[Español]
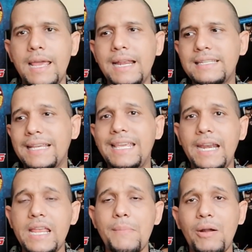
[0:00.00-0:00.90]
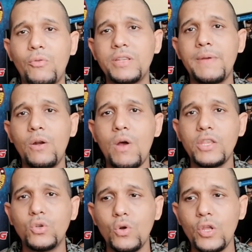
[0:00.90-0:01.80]
Él se quiere llamar Chris
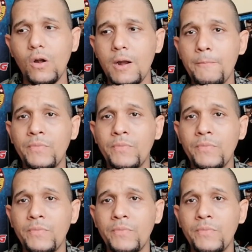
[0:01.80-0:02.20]
Benoit Jr.